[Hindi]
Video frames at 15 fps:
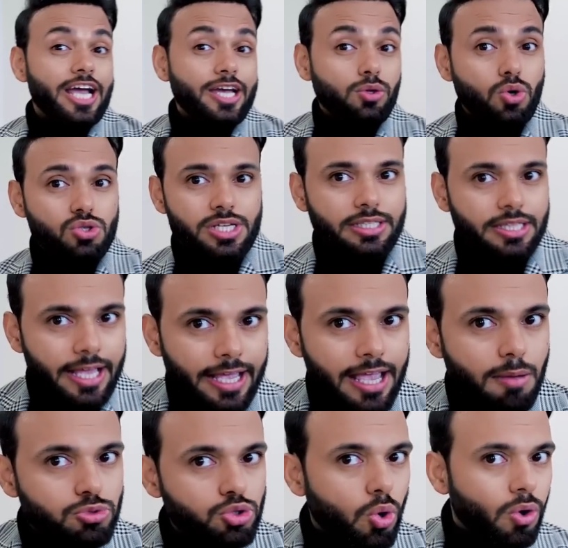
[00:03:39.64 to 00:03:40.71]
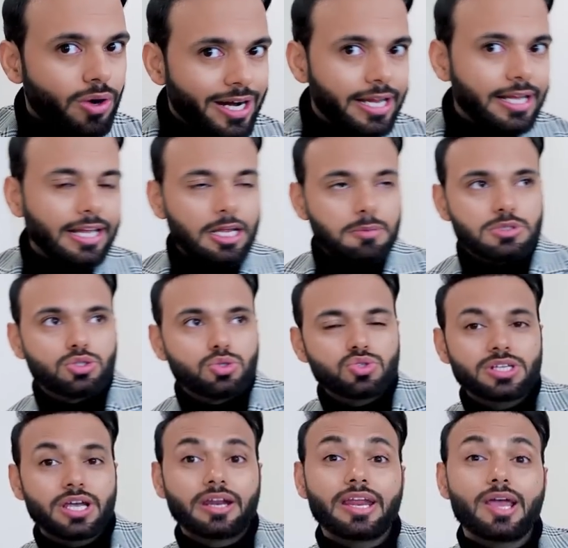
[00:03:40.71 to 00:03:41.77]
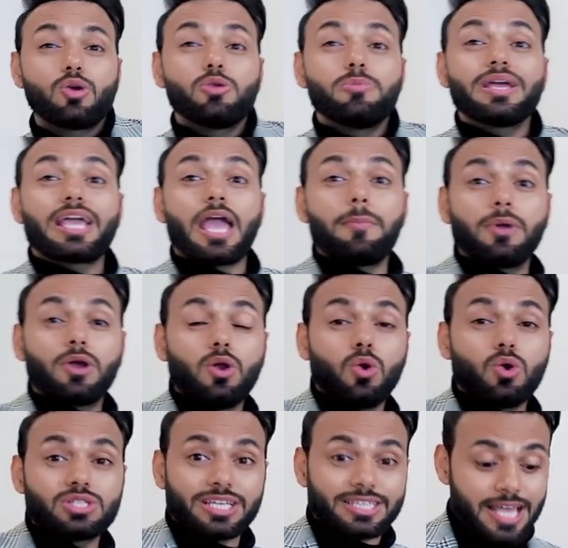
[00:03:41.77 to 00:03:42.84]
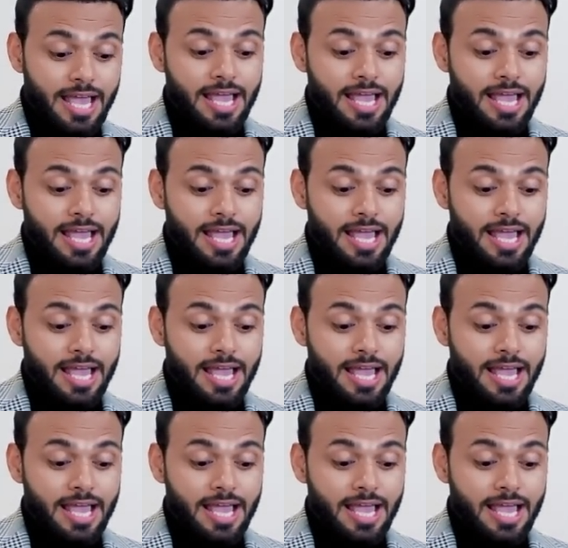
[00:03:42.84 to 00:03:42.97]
शायद हो सकता है कि आप जो ऑलरेडी क्रीम्स यूज़ कर रहे हैं उनमें केमिकल हो सकते